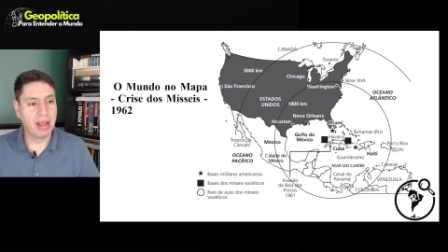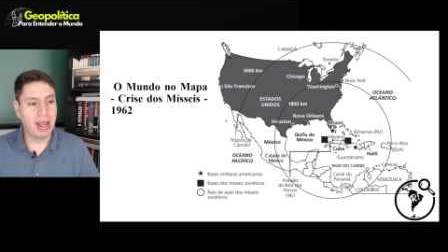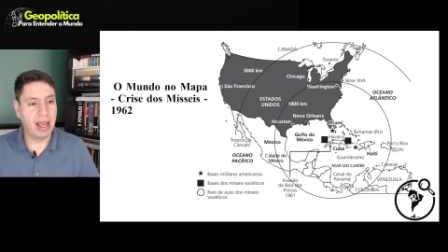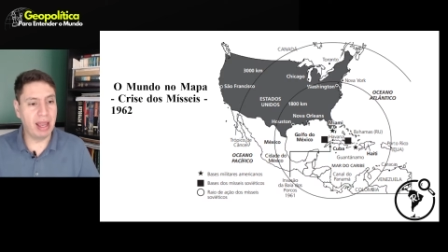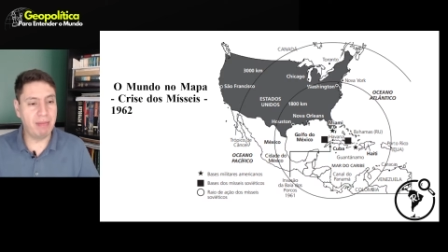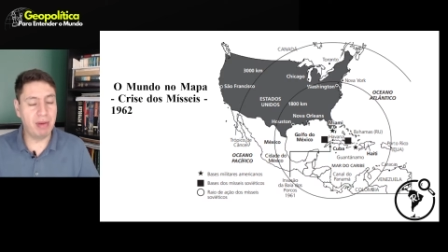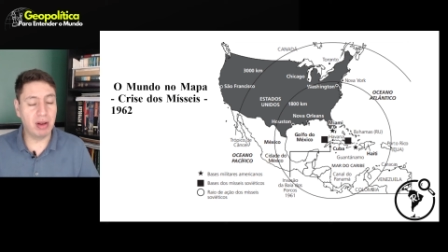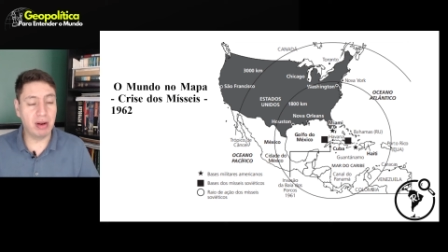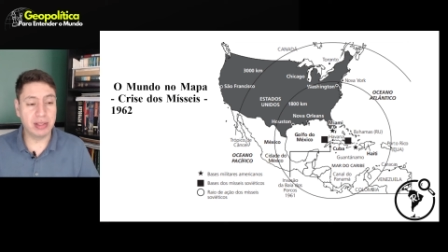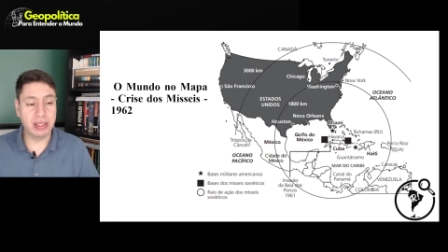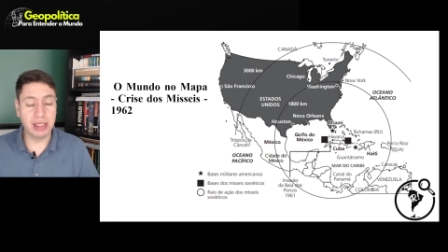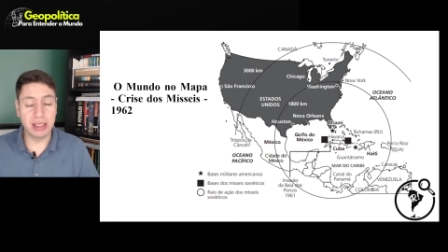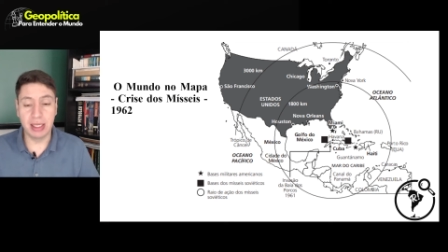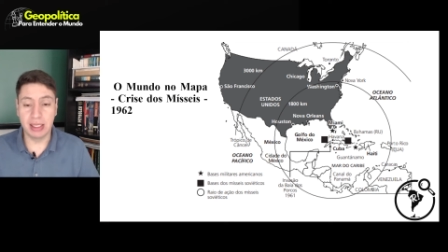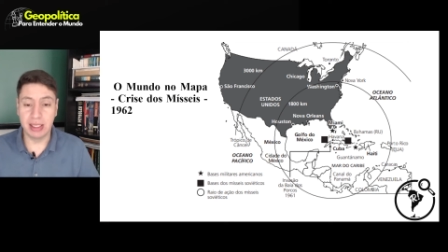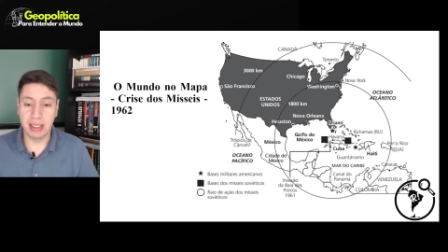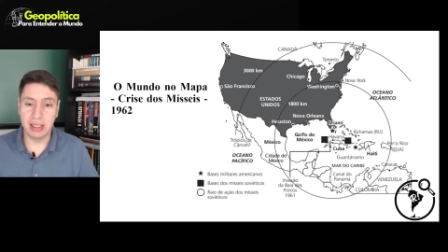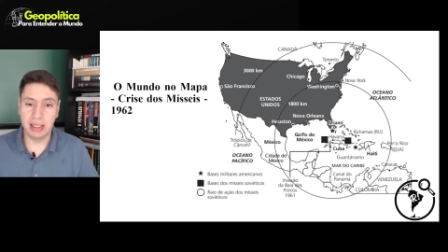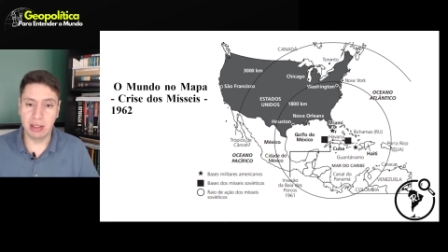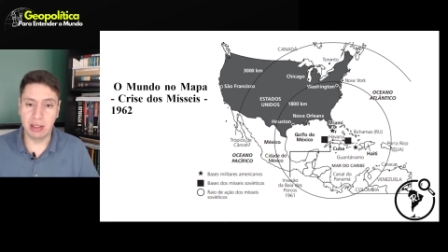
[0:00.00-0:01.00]
em
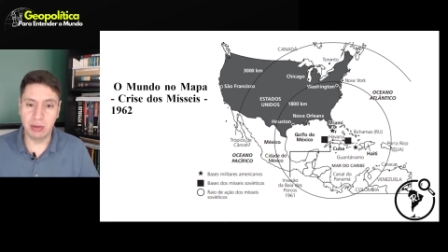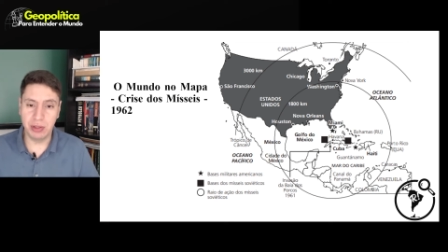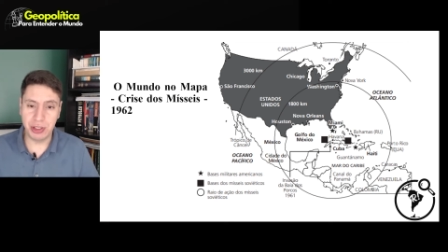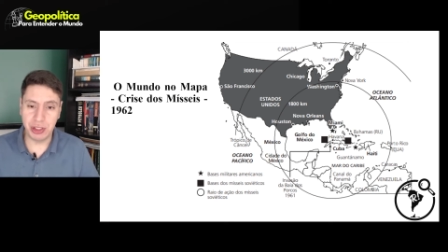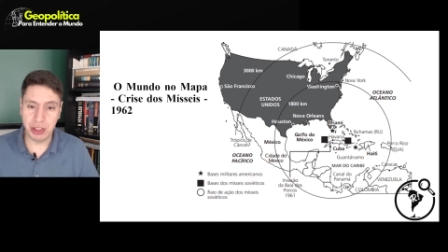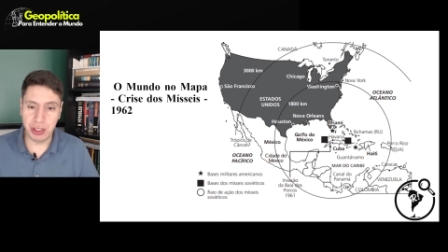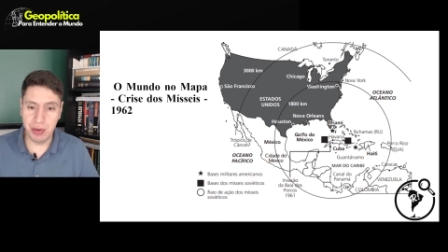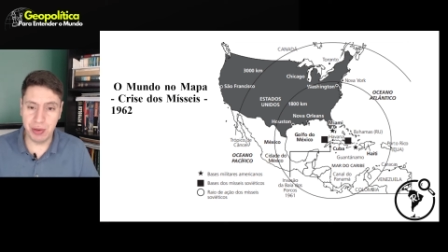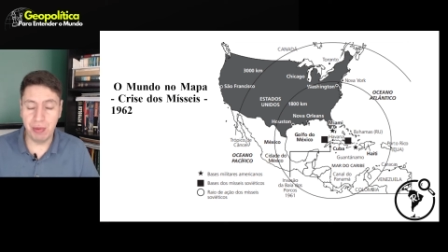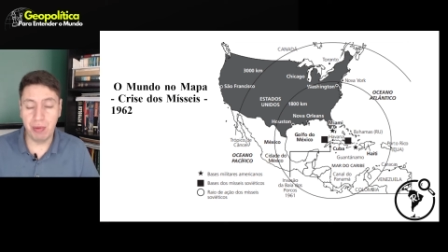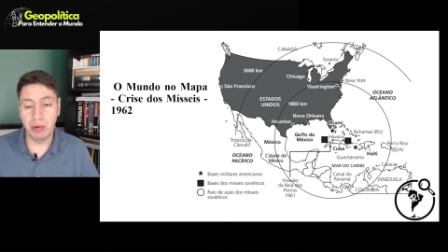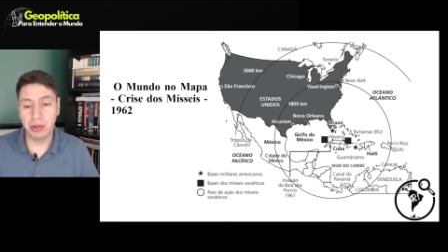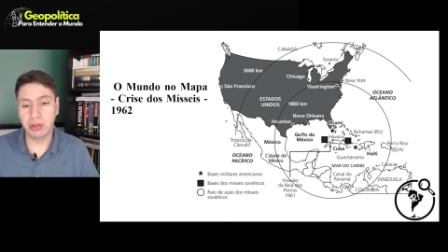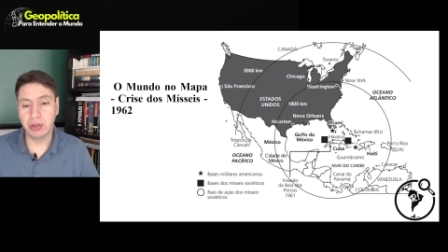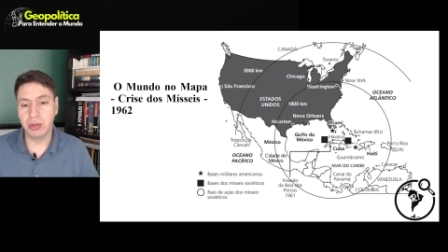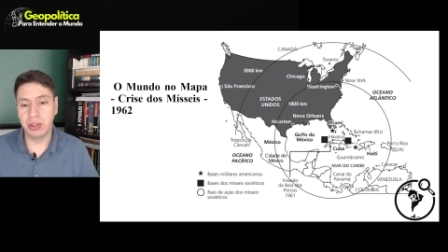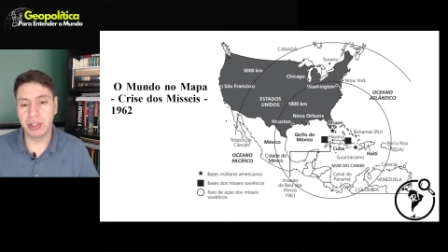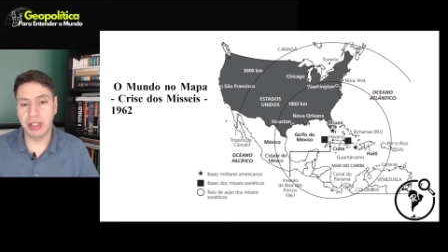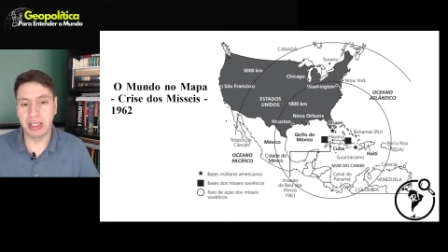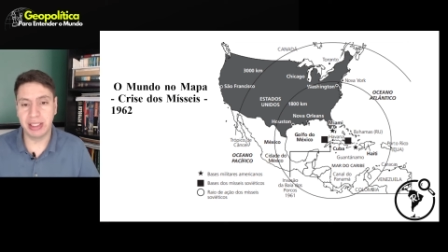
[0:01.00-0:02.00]
1962 tinham
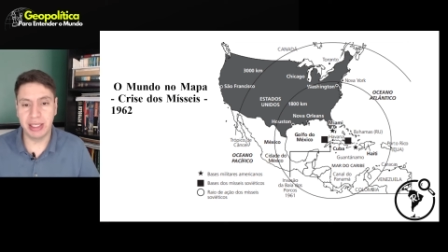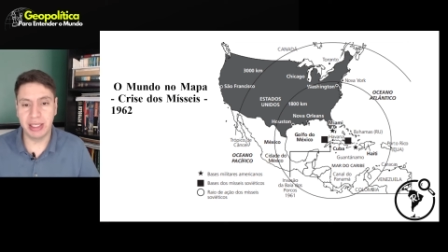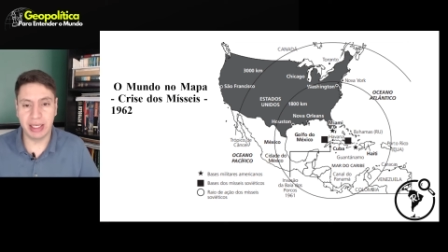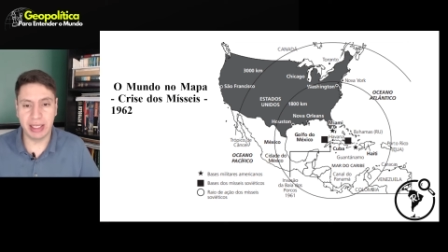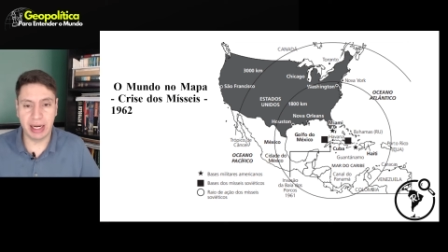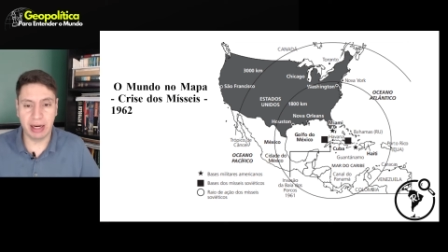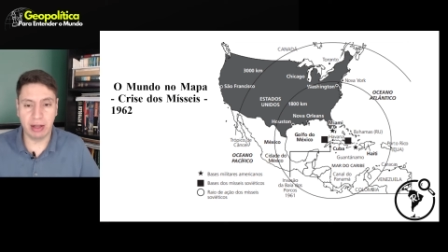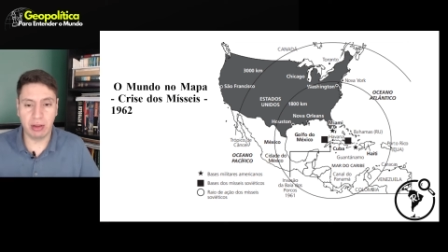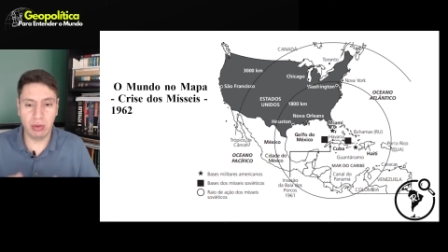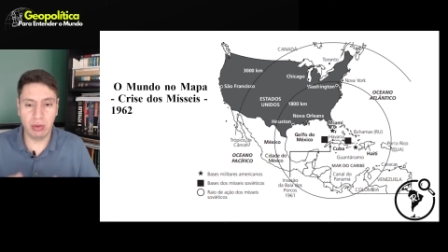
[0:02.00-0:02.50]
condições de acertar